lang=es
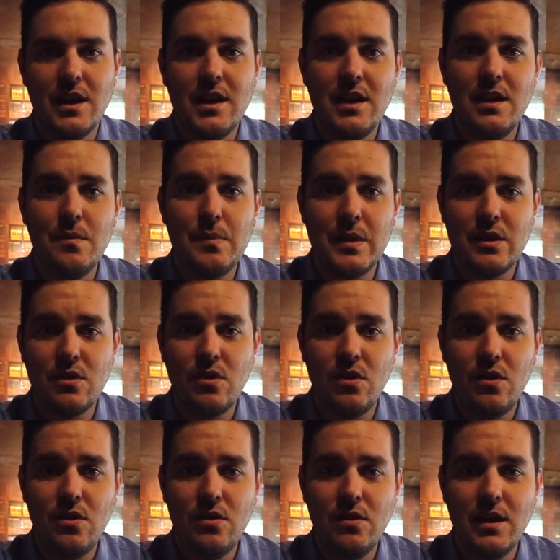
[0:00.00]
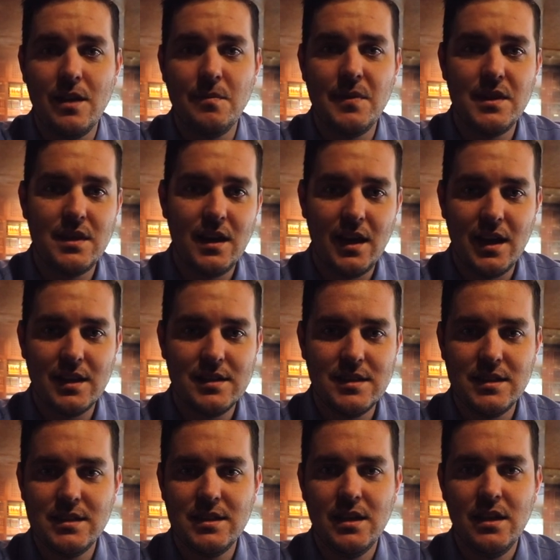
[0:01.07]
ya que el petróleo emite
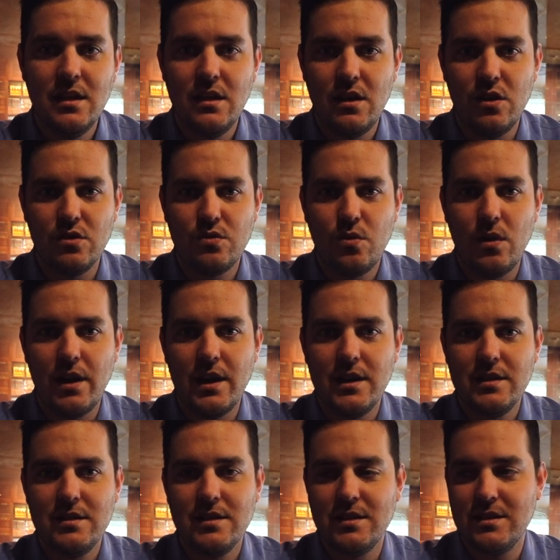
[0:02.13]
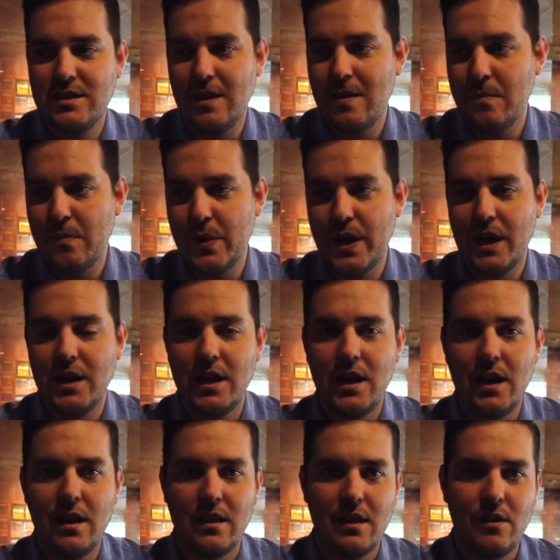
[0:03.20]
gases los cuales se
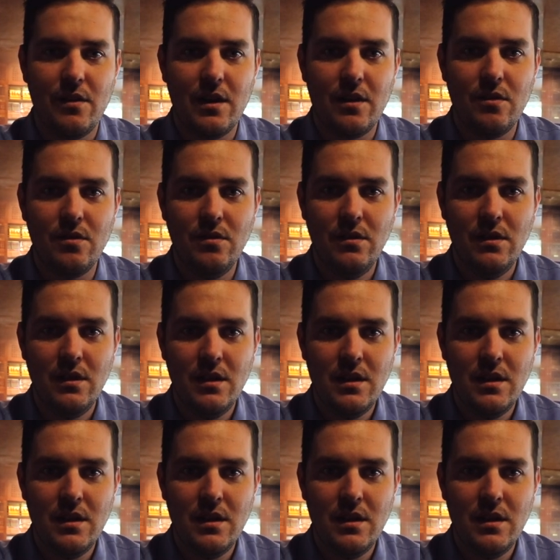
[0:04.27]
impregnan en el tabaco